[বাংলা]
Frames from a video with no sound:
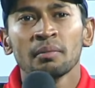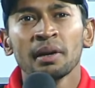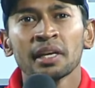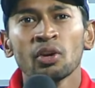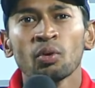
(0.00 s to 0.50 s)

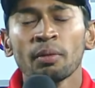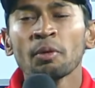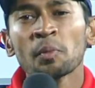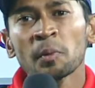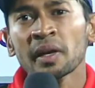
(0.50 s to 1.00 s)
মেন্টালি ওইভাবে
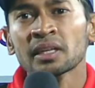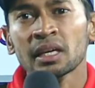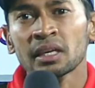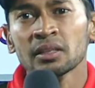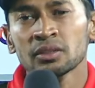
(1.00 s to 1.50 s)
প্রিপেয়ার
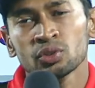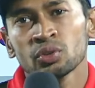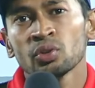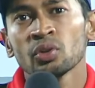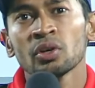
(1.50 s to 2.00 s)
থাকি
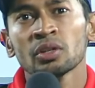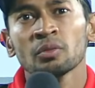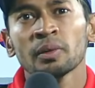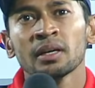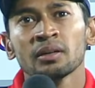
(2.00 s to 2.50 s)
যদিও হয়তো
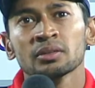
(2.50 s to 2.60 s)
বা